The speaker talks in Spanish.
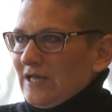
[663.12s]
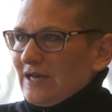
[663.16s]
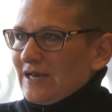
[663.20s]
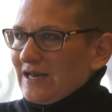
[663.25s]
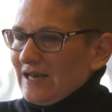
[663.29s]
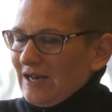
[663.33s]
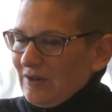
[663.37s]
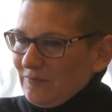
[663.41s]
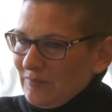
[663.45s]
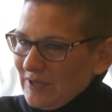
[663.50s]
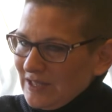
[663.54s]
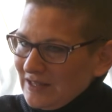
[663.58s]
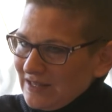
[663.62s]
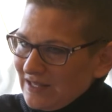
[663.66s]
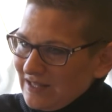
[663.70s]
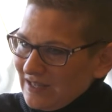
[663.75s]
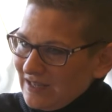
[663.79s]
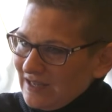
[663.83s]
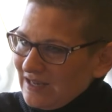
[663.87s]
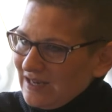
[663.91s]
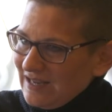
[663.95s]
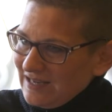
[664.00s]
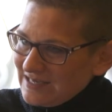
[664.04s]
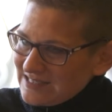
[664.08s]

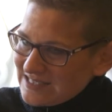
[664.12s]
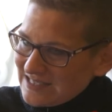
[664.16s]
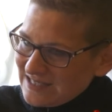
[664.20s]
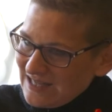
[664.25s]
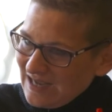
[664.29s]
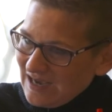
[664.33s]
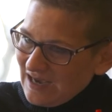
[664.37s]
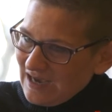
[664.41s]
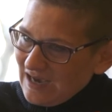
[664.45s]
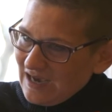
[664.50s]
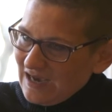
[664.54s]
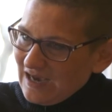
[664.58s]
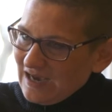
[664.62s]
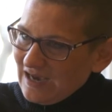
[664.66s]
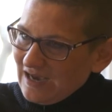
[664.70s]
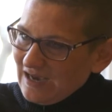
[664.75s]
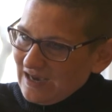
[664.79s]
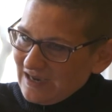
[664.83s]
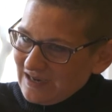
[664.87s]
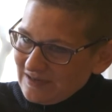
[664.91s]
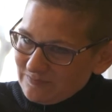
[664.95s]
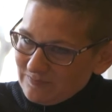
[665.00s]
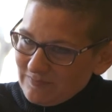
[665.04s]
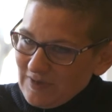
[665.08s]
Realmente esta
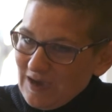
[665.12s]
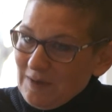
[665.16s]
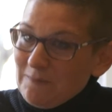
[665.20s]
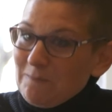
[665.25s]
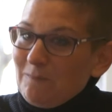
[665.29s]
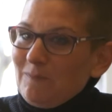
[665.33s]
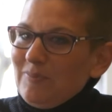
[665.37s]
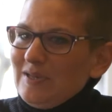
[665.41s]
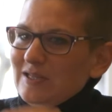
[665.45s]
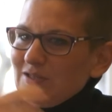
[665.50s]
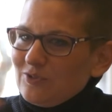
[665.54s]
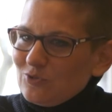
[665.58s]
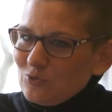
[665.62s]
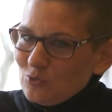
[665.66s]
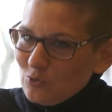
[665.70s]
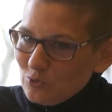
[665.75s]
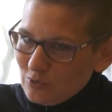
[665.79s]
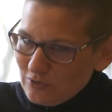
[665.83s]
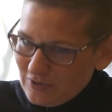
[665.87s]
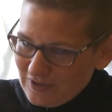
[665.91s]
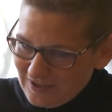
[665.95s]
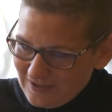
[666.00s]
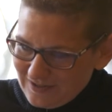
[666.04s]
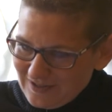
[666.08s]

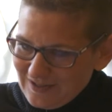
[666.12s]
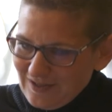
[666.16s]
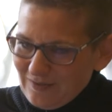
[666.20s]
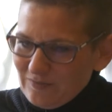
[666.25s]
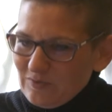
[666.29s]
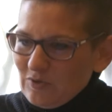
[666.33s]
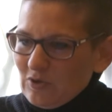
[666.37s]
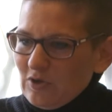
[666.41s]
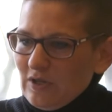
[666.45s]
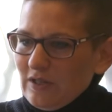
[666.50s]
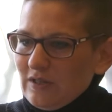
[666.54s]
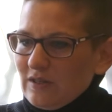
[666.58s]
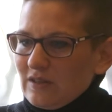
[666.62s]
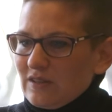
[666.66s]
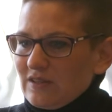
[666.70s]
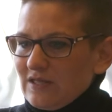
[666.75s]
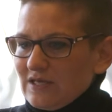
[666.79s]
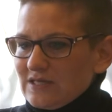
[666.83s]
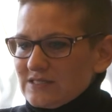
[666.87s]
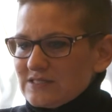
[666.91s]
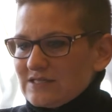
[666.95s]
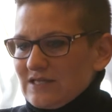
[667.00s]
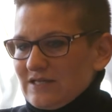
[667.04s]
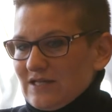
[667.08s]
amplitud de
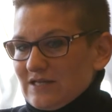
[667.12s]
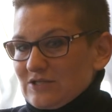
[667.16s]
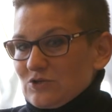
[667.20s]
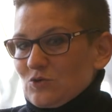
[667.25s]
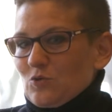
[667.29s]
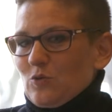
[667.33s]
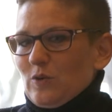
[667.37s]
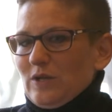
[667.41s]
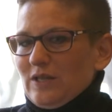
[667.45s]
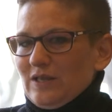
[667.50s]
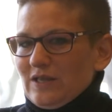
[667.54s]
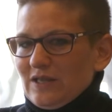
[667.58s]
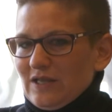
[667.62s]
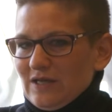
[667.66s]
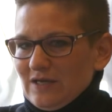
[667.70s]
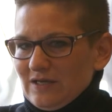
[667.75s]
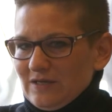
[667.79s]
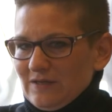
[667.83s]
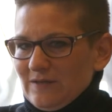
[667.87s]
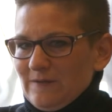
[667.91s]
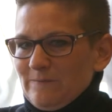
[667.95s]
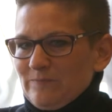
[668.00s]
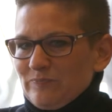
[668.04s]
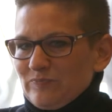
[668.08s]
violencias te das cuenta
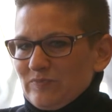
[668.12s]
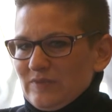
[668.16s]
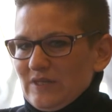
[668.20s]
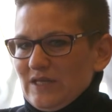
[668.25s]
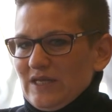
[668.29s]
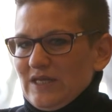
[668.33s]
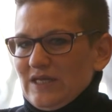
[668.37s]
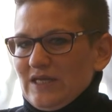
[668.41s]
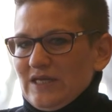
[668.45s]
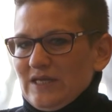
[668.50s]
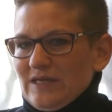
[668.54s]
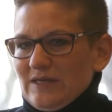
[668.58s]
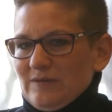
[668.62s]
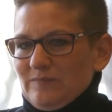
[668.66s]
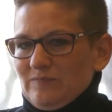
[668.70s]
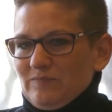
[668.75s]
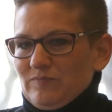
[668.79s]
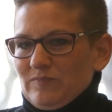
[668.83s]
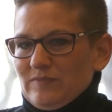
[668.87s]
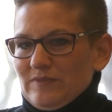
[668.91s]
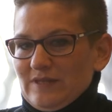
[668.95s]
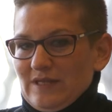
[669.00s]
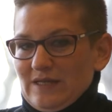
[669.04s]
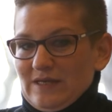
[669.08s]

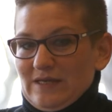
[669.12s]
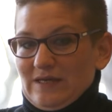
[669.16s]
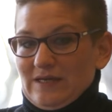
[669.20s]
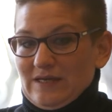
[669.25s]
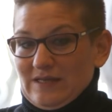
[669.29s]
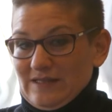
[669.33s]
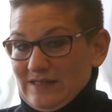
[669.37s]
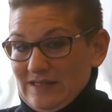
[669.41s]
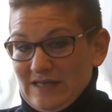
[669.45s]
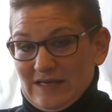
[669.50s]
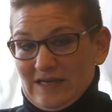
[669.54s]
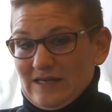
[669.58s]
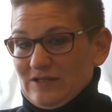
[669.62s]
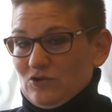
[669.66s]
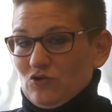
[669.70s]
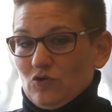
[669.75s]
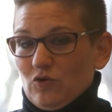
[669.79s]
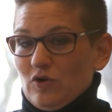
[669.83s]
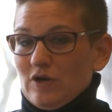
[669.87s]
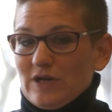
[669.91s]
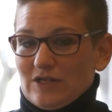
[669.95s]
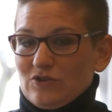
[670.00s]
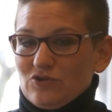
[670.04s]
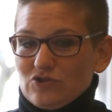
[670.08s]
de, que
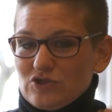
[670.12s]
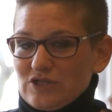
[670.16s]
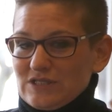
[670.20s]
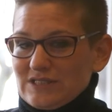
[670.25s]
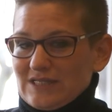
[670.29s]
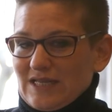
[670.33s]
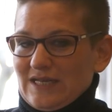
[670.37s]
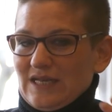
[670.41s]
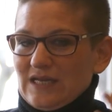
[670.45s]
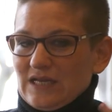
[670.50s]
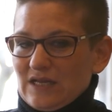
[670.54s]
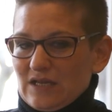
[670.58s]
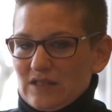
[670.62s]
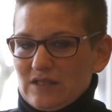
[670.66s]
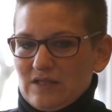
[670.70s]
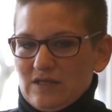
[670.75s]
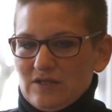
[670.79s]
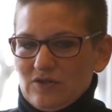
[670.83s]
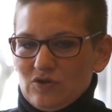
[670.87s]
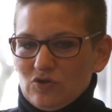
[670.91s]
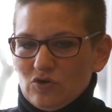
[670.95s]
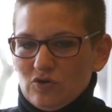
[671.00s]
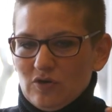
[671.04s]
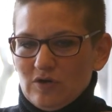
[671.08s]
todo el rato se están
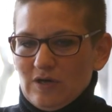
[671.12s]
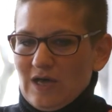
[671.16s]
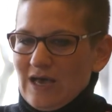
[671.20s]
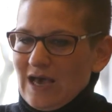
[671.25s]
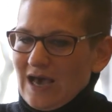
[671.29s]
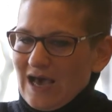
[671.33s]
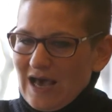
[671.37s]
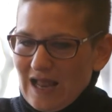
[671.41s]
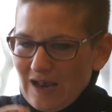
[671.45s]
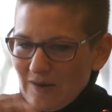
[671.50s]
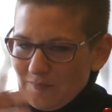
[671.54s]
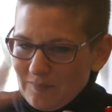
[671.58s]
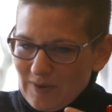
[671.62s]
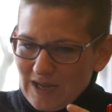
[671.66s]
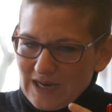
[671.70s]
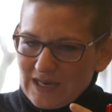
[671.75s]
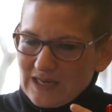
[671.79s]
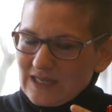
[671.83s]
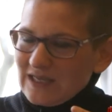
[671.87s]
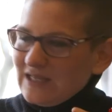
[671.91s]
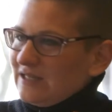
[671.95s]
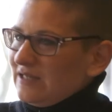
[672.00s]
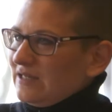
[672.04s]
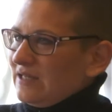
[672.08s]
ejerciendo al
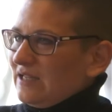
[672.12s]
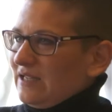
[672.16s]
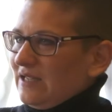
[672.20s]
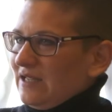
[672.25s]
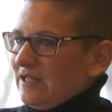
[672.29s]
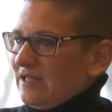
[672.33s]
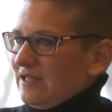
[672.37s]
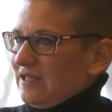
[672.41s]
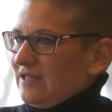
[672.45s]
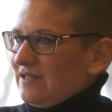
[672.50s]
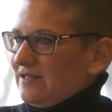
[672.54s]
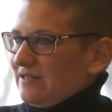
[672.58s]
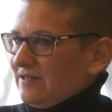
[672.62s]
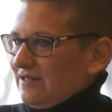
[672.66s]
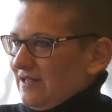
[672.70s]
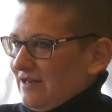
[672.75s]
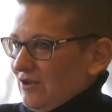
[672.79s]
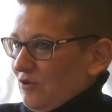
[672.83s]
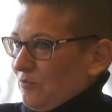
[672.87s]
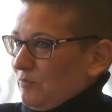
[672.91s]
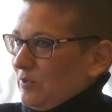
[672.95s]
margen de, la